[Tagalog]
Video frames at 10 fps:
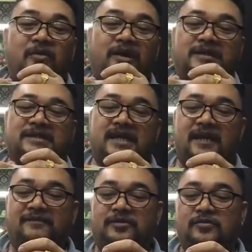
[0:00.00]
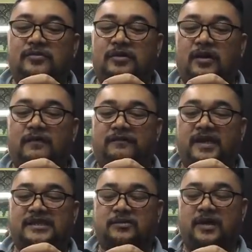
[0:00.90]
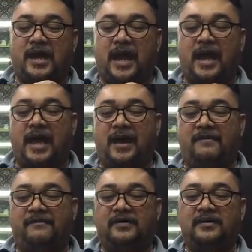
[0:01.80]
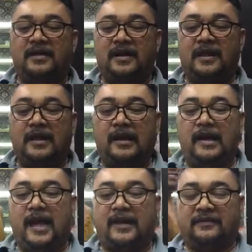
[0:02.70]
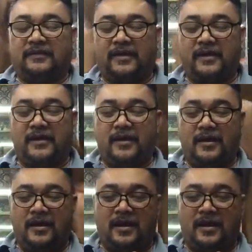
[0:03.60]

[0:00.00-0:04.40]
who will receive two copies? We have letter.